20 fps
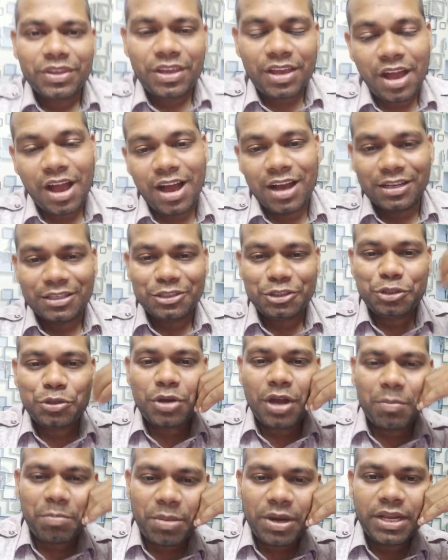कि हाँ जो
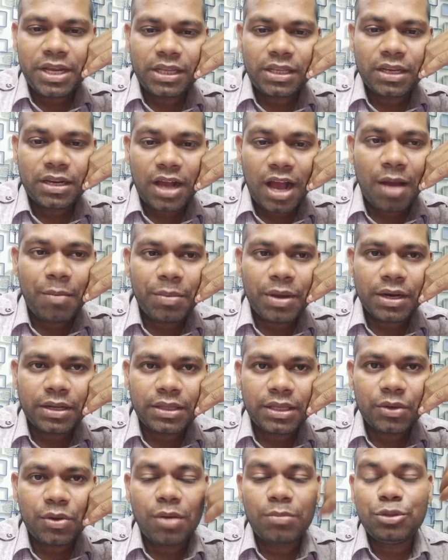कंपनी के अंदर काम
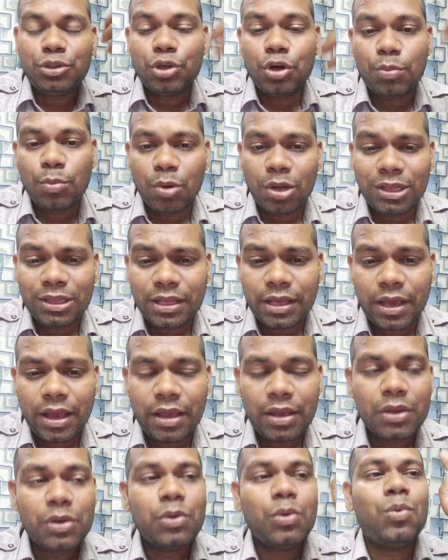करते हो हम जो बोलते
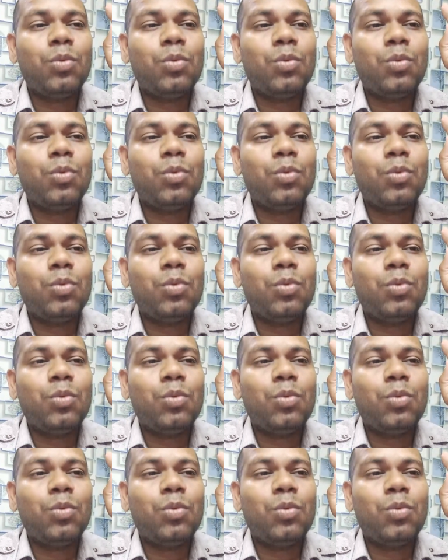हैं